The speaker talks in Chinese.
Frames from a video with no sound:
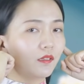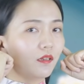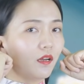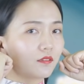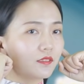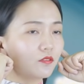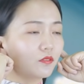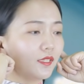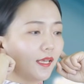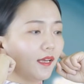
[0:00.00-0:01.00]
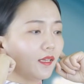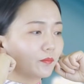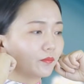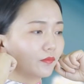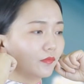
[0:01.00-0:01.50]
好，继续点按，
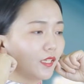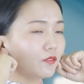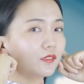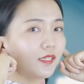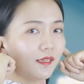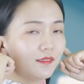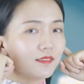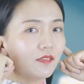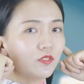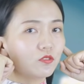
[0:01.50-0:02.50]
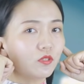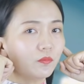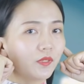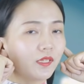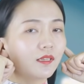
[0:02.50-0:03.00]
连续点按3分钟。